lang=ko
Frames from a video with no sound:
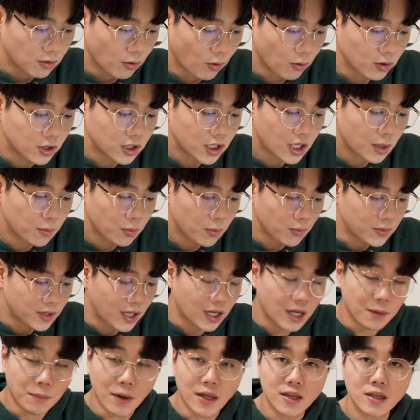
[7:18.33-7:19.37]
어떻게 보면
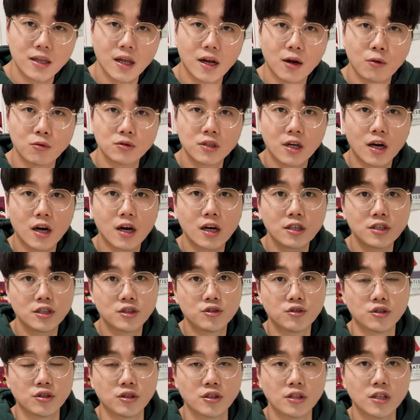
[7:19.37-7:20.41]
되게 많다라고 생각하실
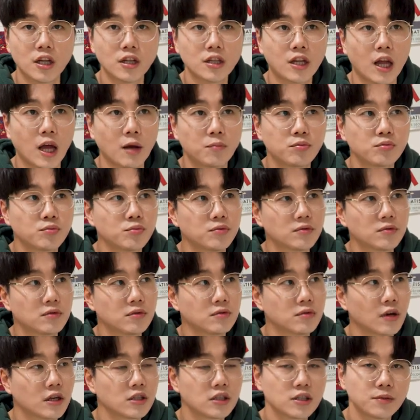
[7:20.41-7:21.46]
수 있는데
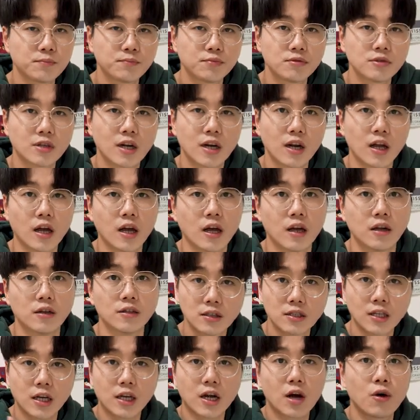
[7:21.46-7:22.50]
대부분 한 10분 안에
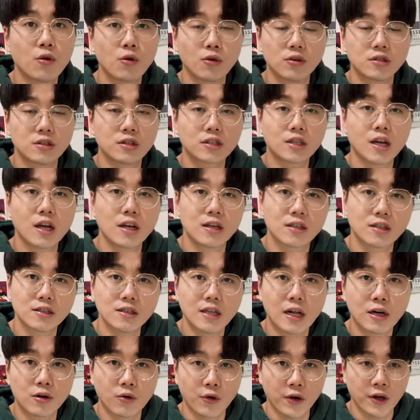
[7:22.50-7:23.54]
책 한권은 스캔은
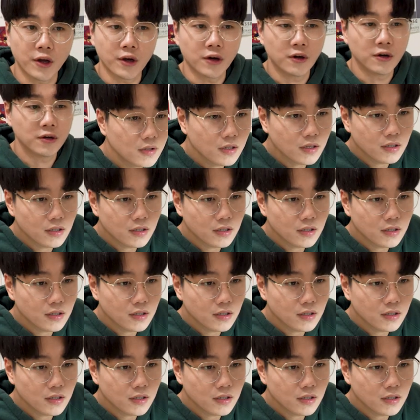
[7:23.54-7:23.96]
끝날 거예요